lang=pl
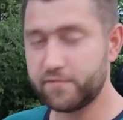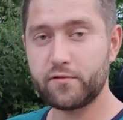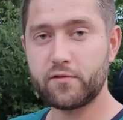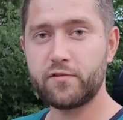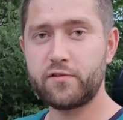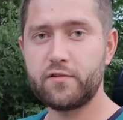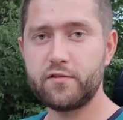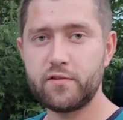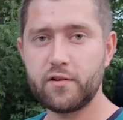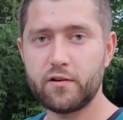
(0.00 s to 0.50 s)
w
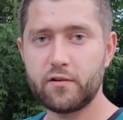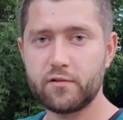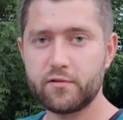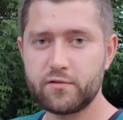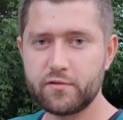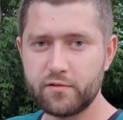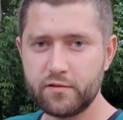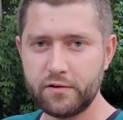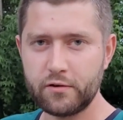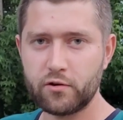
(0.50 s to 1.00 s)
rodzinie
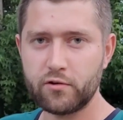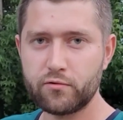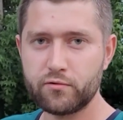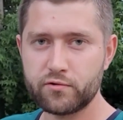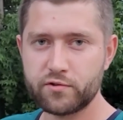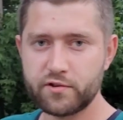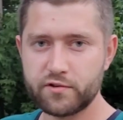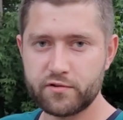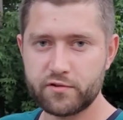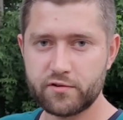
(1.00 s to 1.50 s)
od
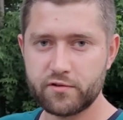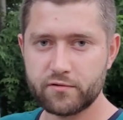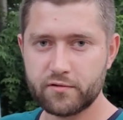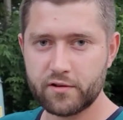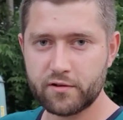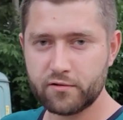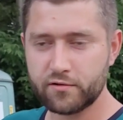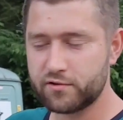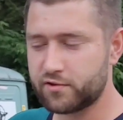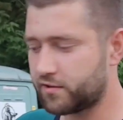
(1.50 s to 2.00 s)
roku
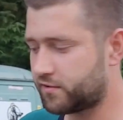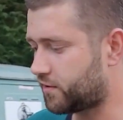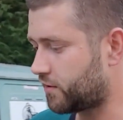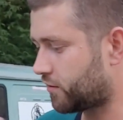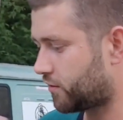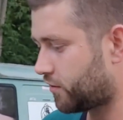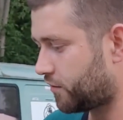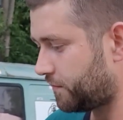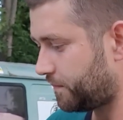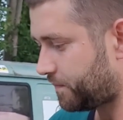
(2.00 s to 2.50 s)
63.
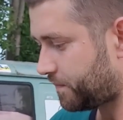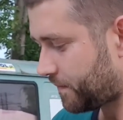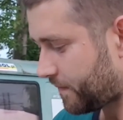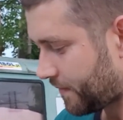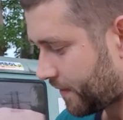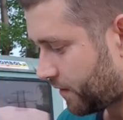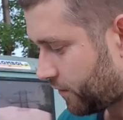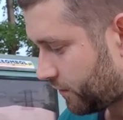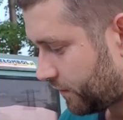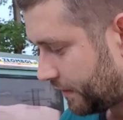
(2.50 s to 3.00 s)

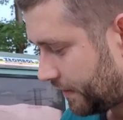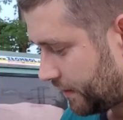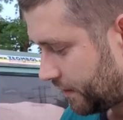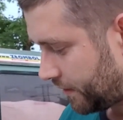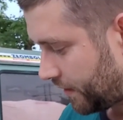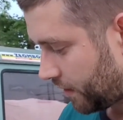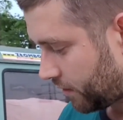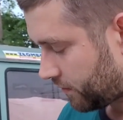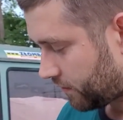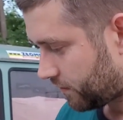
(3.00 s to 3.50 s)
W
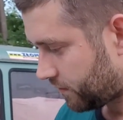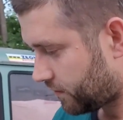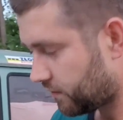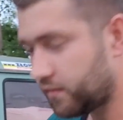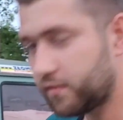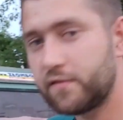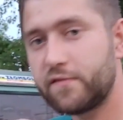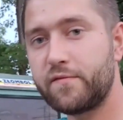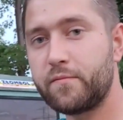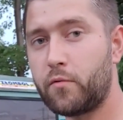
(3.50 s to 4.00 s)
twojej
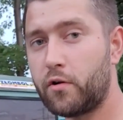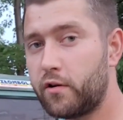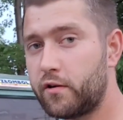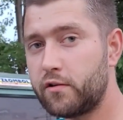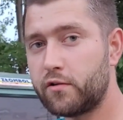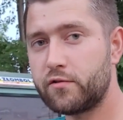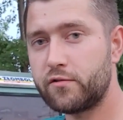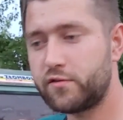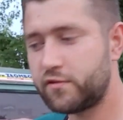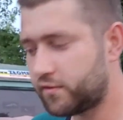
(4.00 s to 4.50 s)
rodzinie? W
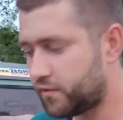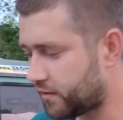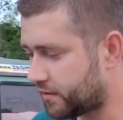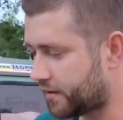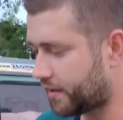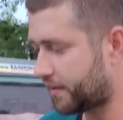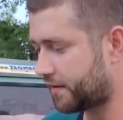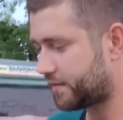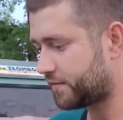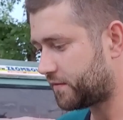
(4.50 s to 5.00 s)
mojej rodzinie,
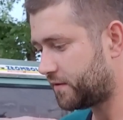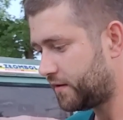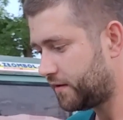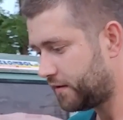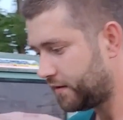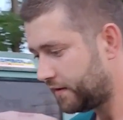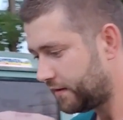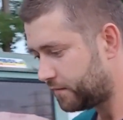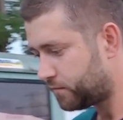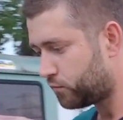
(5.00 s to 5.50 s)
Ale tak. numer.
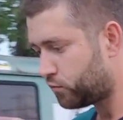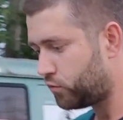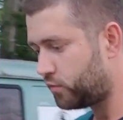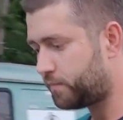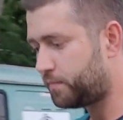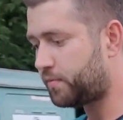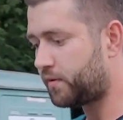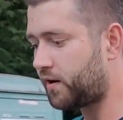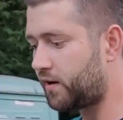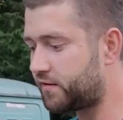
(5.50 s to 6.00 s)
Mój
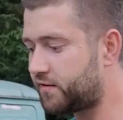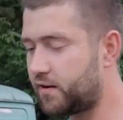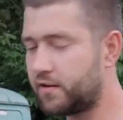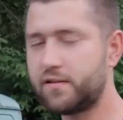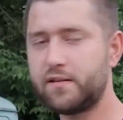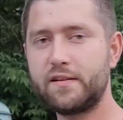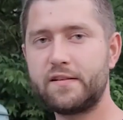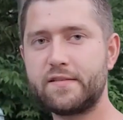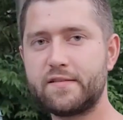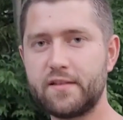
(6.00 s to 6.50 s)

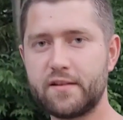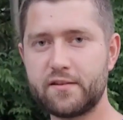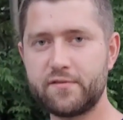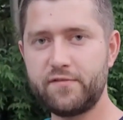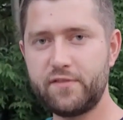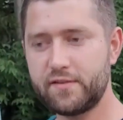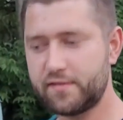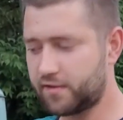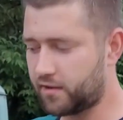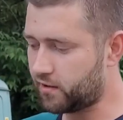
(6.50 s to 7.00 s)
pradziadek z
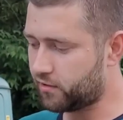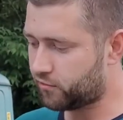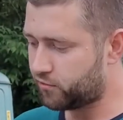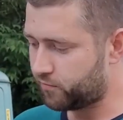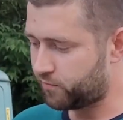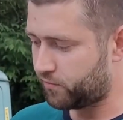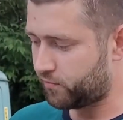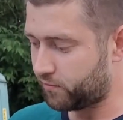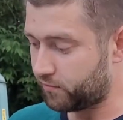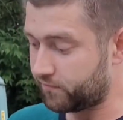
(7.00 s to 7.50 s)
nazwiska
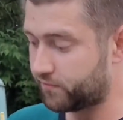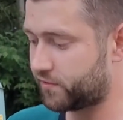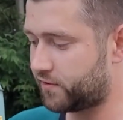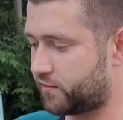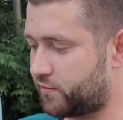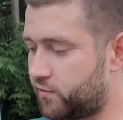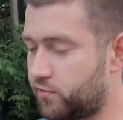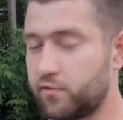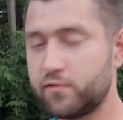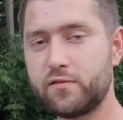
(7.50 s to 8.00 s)
kupił ją w
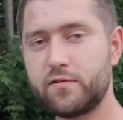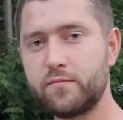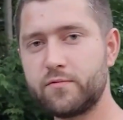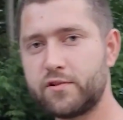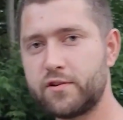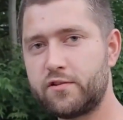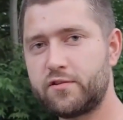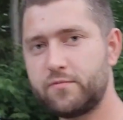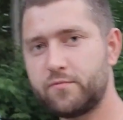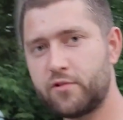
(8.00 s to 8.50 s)

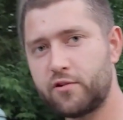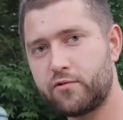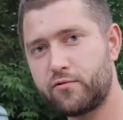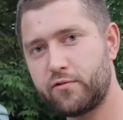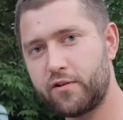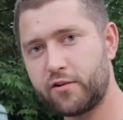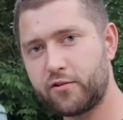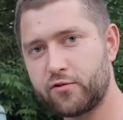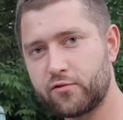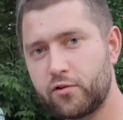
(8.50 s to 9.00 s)
63
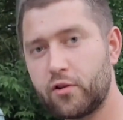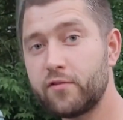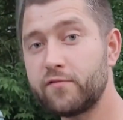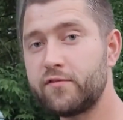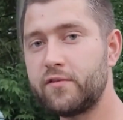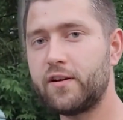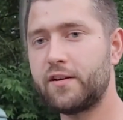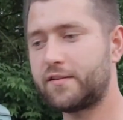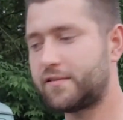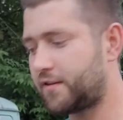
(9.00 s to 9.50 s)
roku jako
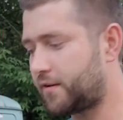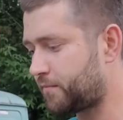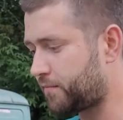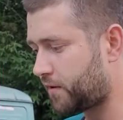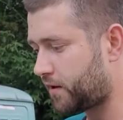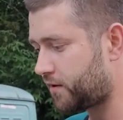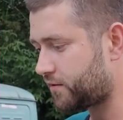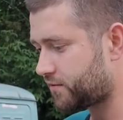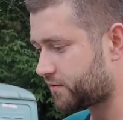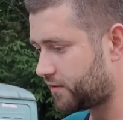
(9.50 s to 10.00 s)
nowy
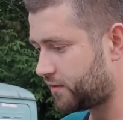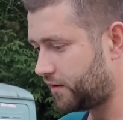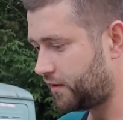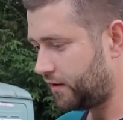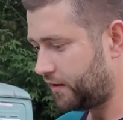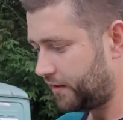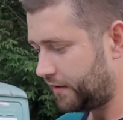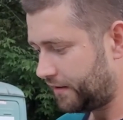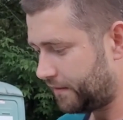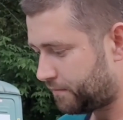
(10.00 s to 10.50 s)
egzemplarz
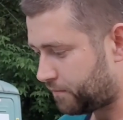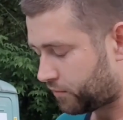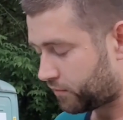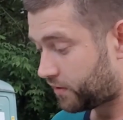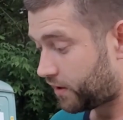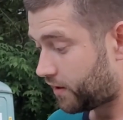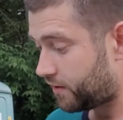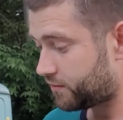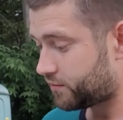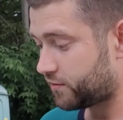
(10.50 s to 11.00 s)

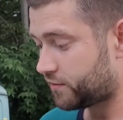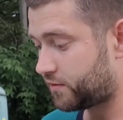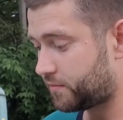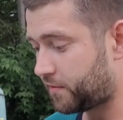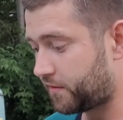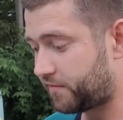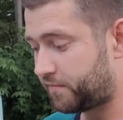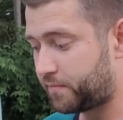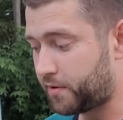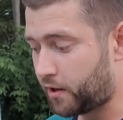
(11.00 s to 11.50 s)
bodajże
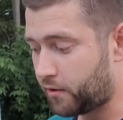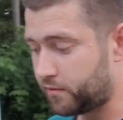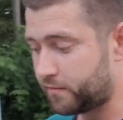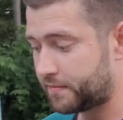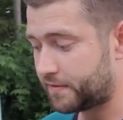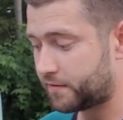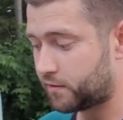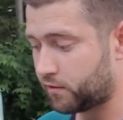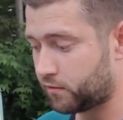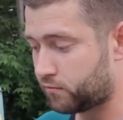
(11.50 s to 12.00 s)
chyba w
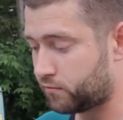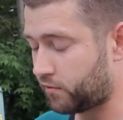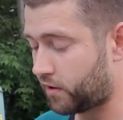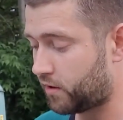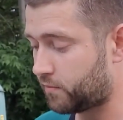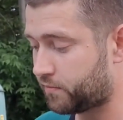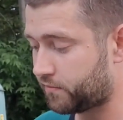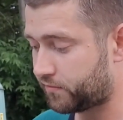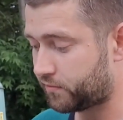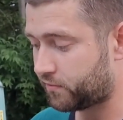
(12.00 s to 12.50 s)
Białym Stoku
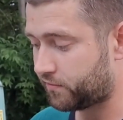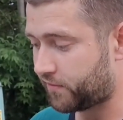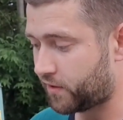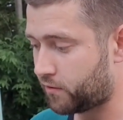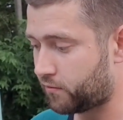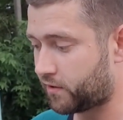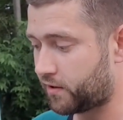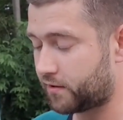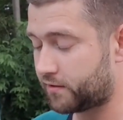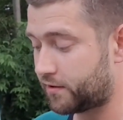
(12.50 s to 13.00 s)
albo w
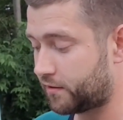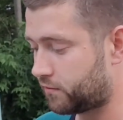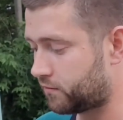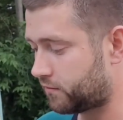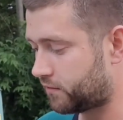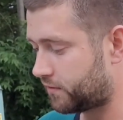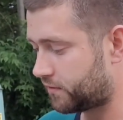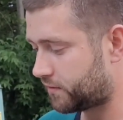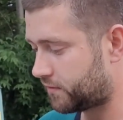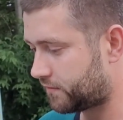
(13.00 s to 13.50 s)
Suwałkach.
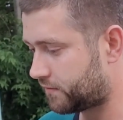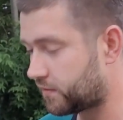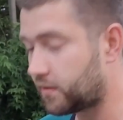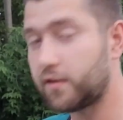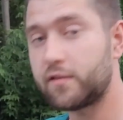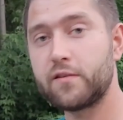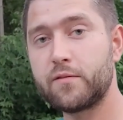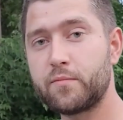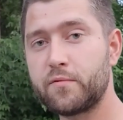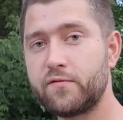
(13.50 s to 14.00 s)
Tego Ale
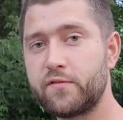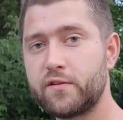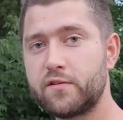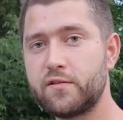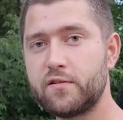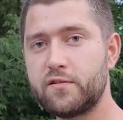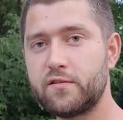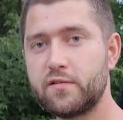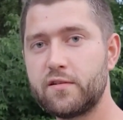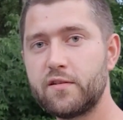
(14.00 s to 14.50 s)
numer. Ty, powiedzieć.
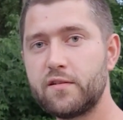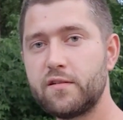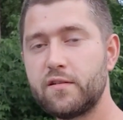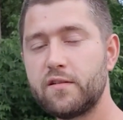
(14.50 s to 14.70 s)
czekaj, to teraz